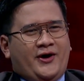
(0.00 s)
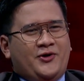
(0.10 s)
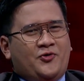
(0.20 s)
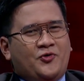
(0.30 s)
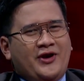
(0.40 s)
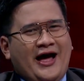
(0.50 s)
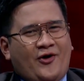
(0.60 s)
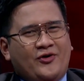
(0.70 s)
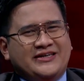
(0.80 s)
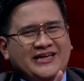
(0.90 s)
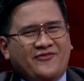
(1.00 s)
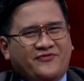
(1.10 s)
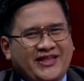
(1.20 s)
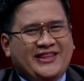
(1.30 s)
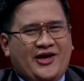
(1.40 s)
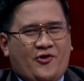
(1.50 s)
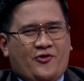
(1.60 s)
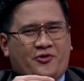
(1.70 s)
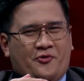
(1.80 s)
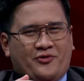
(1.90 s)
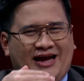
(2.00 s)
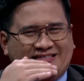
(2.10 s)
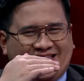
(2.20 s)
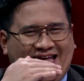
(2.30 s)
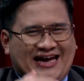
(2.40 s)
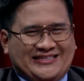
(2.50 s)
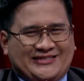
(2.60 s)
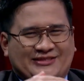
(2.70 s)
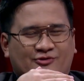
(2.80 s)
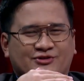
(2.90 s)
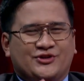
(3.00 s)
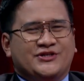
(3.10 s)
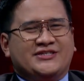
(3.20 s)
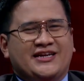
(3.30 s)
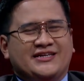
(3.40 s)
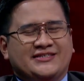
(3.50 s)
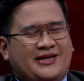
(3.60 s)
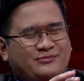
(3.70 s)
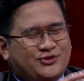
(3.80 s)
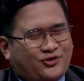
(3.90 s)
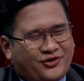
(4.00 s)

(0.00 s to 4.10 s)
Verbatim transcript: yung hula ko, isang video yung nasa taas ng search list. I'm sure